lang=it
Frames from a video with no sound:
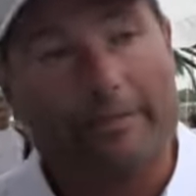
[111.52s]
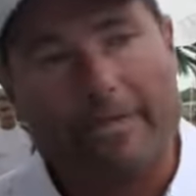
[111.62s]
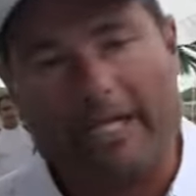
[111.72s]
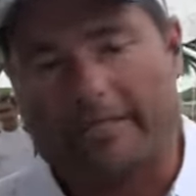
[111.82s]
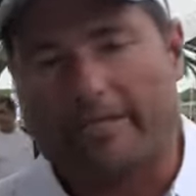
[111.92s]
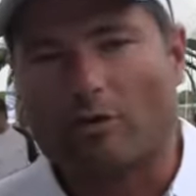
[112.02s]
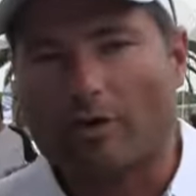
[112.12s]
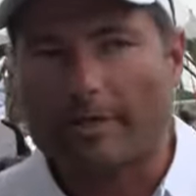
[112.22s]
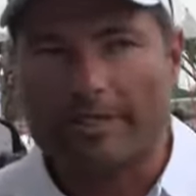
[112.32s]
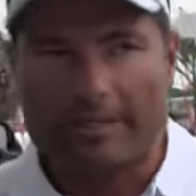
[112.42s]
Beh,
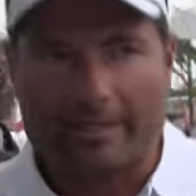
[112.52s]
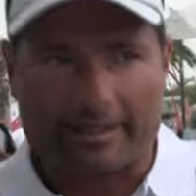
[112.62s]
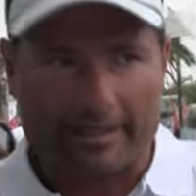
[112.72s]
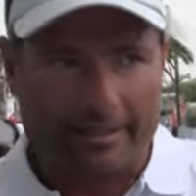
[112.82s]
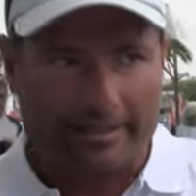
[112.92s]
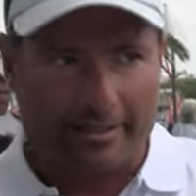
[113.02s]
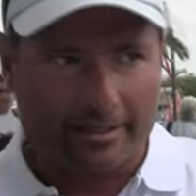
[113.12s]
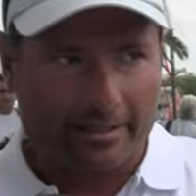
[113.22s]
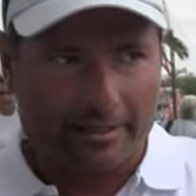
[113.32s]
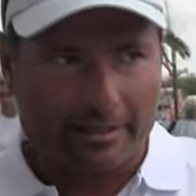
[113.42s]
sicuramente la
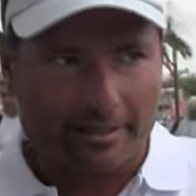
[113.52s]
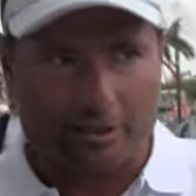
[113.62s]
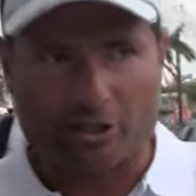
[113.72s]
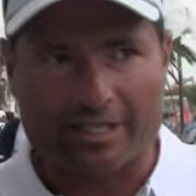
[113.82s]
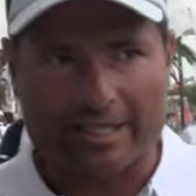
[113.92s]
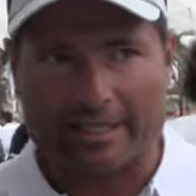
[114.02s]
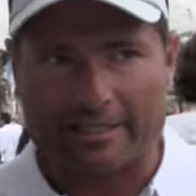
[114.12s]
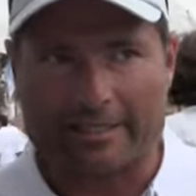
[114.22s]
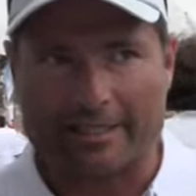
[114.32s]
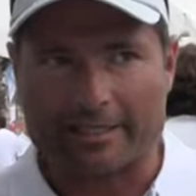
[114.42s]
crisi
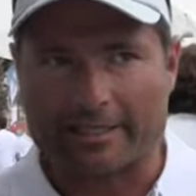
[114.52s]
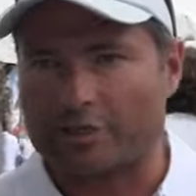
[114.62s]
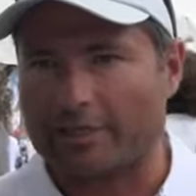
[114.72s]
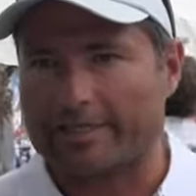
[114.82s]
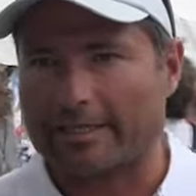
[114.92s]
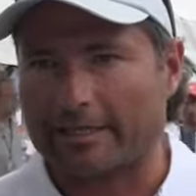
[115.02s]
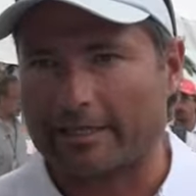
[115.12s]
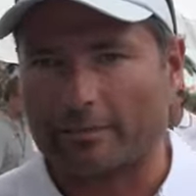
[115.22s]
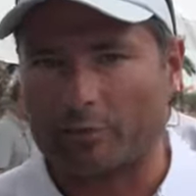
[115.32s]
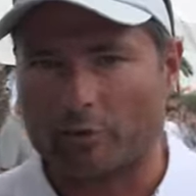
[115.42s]
generalizzata che c'è
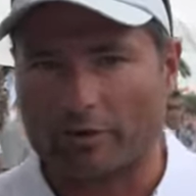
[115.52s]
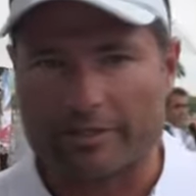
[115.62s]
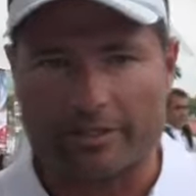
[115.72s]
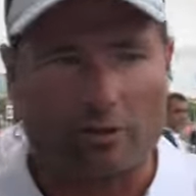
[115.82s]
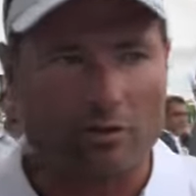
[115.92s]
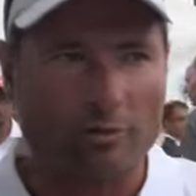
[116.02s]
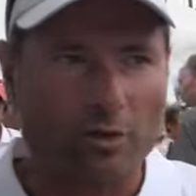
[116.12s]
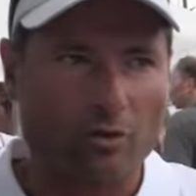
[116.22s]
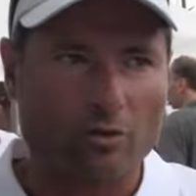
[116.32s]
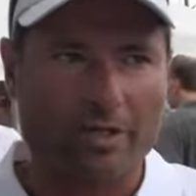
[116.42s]
stata dal punto di vista
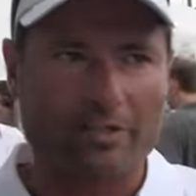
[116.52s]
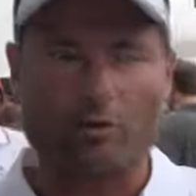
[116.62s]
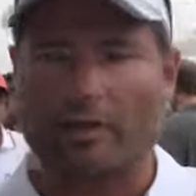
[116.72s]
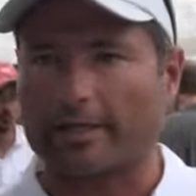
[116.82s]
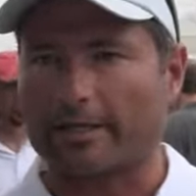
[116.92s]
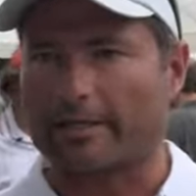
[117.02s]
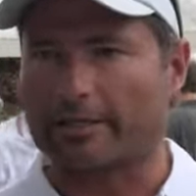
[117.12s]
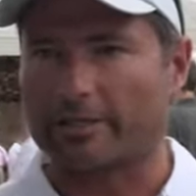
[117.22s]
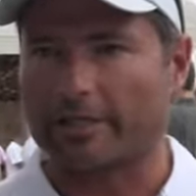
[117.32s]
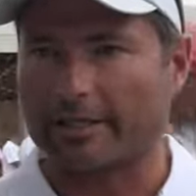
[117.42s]
economico non aiuta a
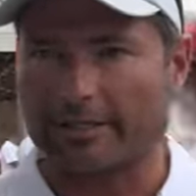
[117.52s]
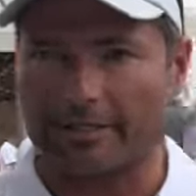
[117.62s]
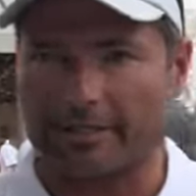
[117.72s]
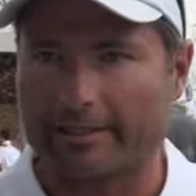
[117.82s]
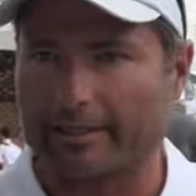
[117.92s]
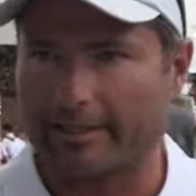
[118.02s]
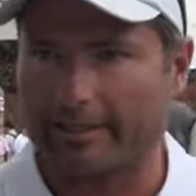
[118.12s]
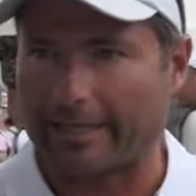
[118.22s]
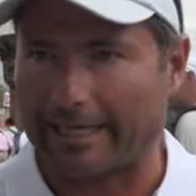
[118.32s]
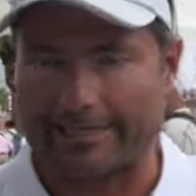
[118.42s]
crescita di, di
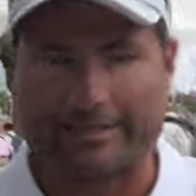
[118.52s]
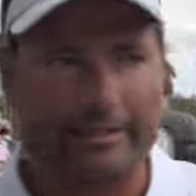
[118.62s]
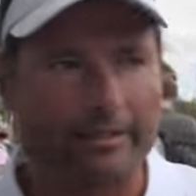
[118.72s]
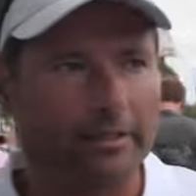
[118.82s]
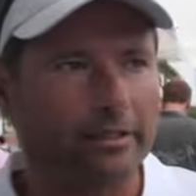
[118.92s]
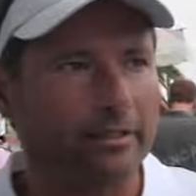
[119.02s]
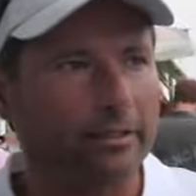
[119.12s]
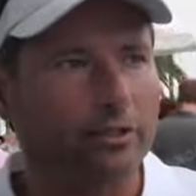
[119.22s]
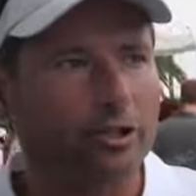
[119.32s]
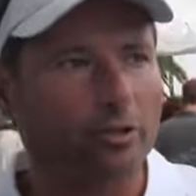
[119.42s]
classi.
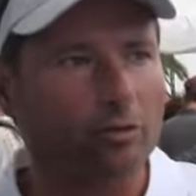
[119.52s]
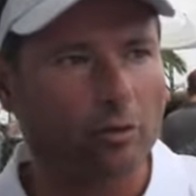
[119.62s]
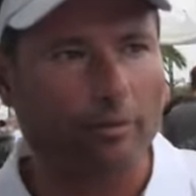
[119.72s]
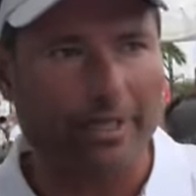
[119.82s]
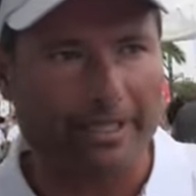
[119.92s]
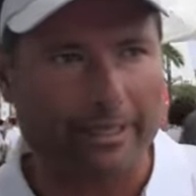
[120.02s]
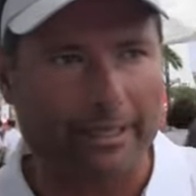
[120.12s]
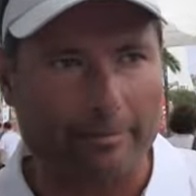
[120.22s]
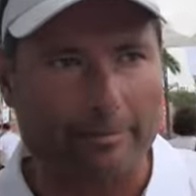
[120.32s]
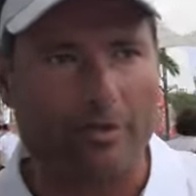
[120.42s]
Il circuito Med
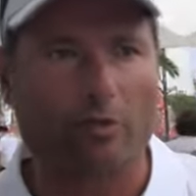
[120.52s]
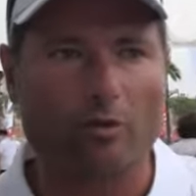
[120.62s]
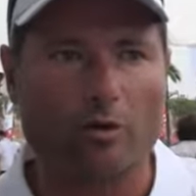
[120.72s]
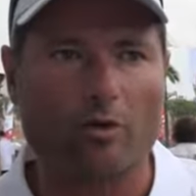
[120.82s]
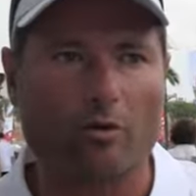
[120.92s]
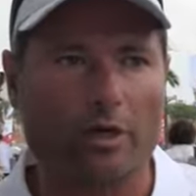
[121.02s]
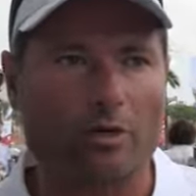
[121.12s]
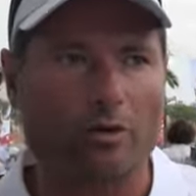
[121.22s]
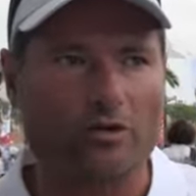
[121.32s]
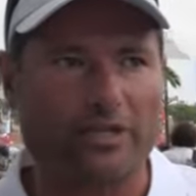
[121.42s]
MedCap è comunque
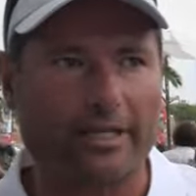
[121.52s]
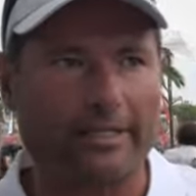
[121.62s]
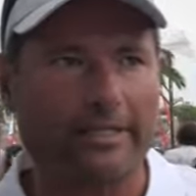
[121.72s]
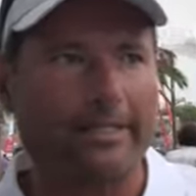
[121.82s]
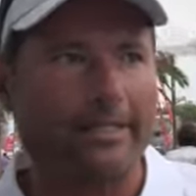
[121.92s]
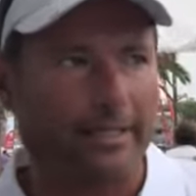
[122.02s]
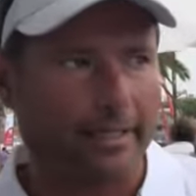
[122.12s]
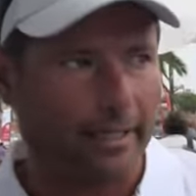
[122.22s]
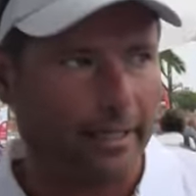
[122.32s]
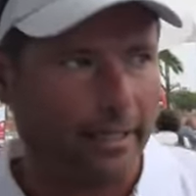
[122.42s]
qualcosa
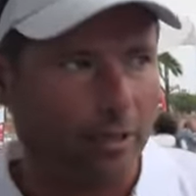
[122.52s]
che